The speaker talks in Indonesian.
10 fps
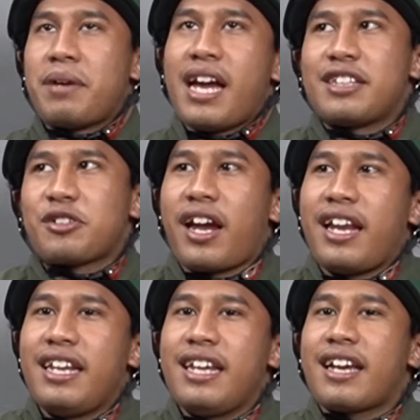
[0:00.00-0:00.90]
bea cukai
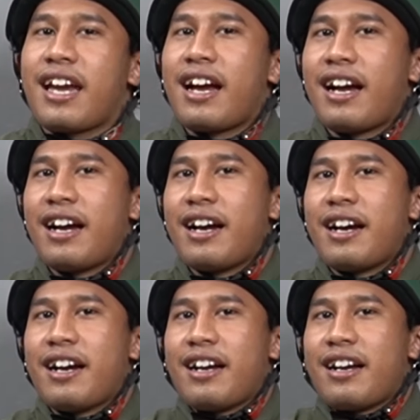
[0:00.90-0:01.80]
ini
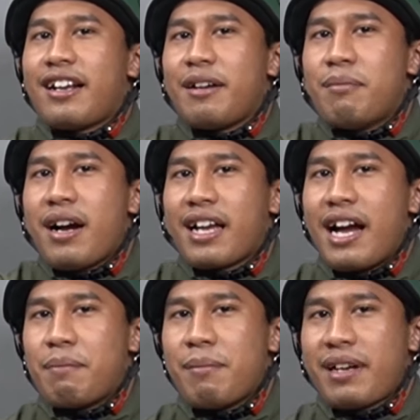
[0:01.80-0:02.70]
kayak
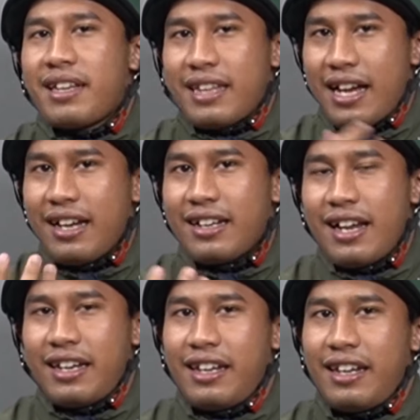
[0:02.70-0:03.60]
lembaga pemerintah
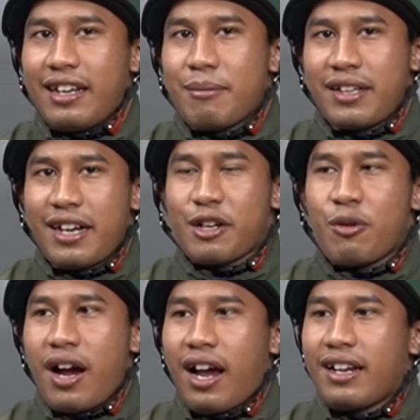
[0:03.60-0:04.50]
dari Kementerian
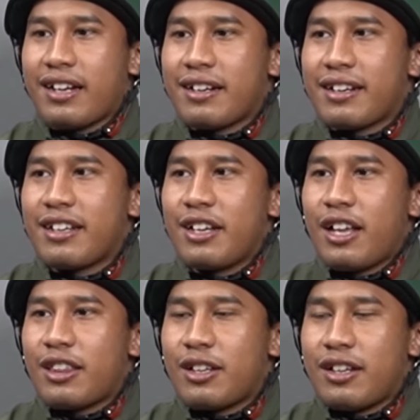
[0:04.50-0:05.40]
Keuangan.
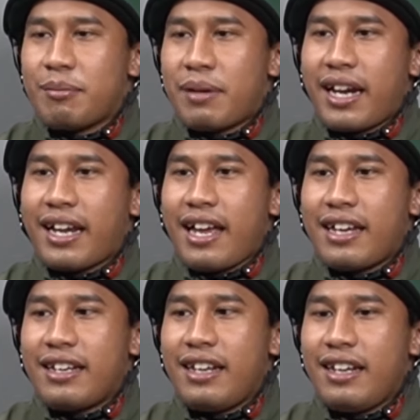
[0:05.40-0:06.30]
Eh, mereka
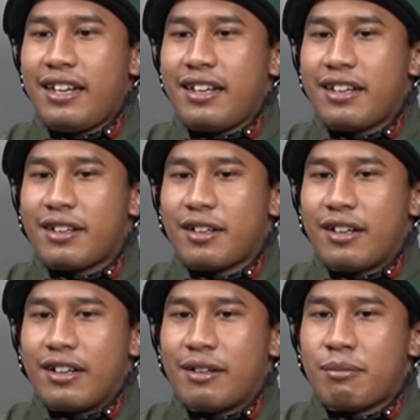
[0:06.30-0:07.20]
ini Eh,